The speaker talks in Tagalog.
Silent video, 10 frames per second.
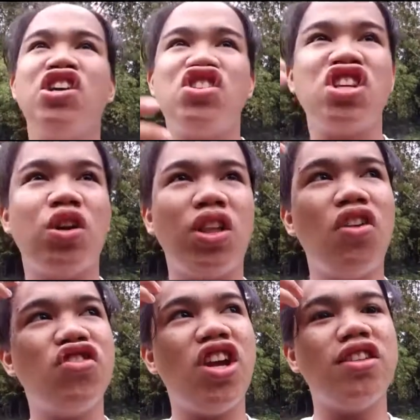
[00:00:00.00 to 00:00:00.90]
Shout
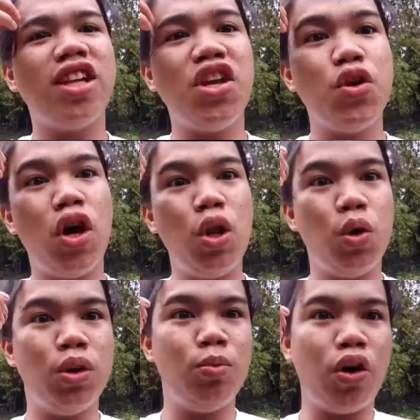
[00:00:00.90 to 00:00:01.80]
out dyan sa inyo.
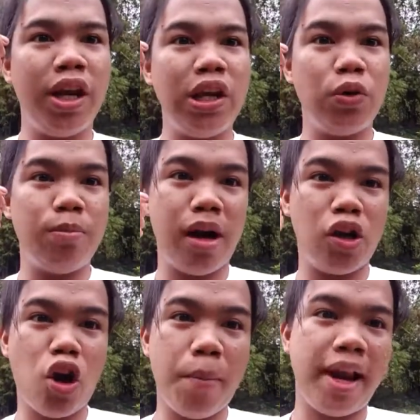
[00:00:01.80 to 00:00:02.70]
Hello, good morning. Kung
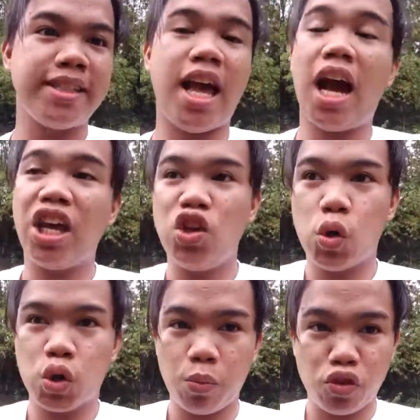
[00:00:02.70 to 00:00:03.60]
bago ka pa lang sa aking
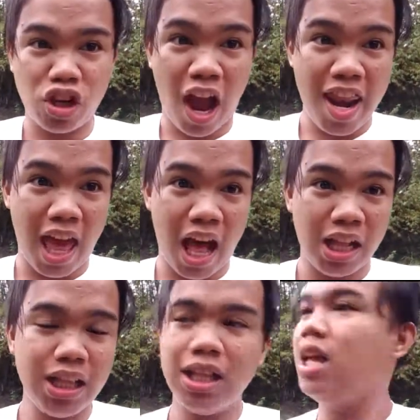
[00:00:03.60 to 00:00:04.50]
YouTube
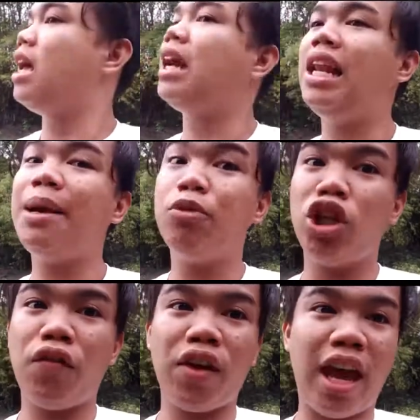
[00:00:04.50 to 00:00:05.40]
channel, click mo
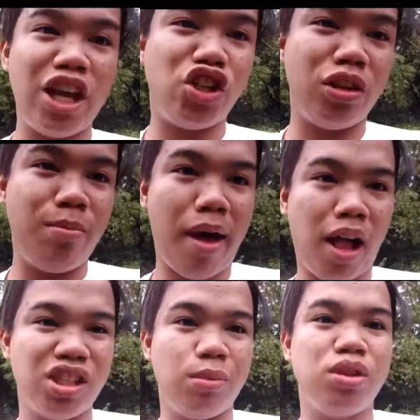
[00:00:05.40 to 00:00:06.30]
notification
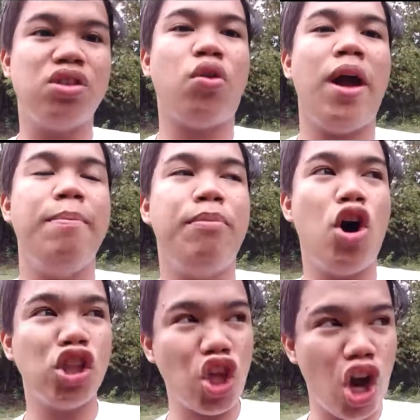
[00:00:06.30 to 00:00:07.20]
bell, subscribe
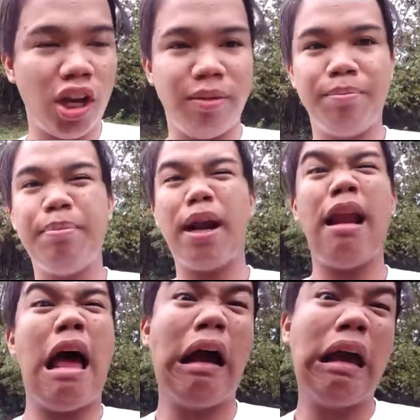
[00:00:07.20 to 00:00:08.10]
button para
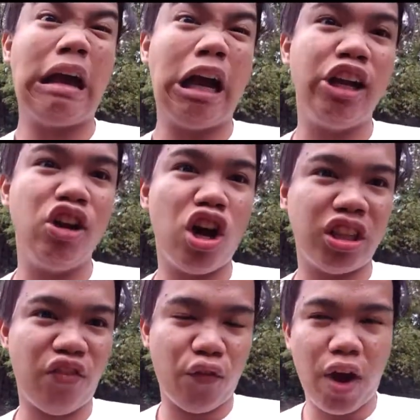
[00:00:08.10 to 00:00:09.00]
lagi kang
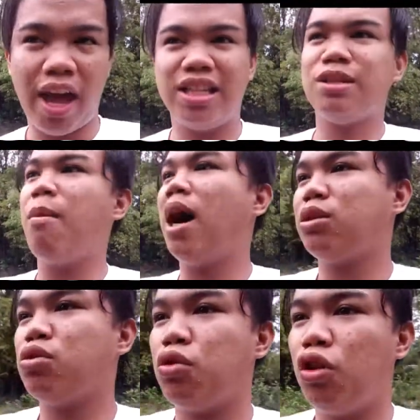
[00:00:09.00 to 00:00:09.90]
notified sa mga
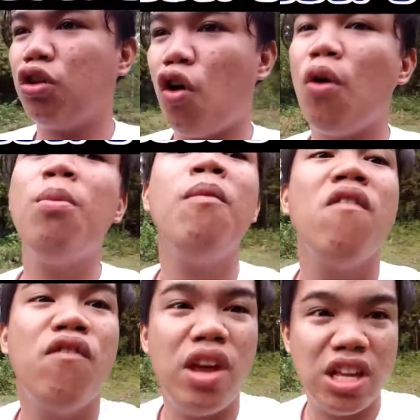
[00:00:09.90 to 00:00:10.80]
susunod kong
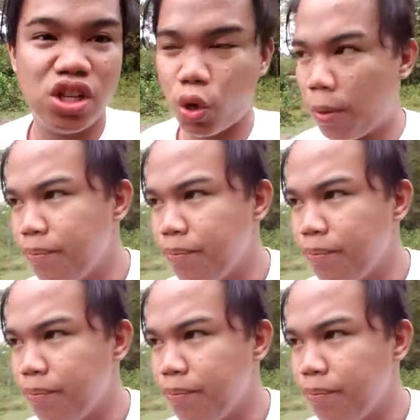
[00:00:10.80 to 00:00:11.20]
video.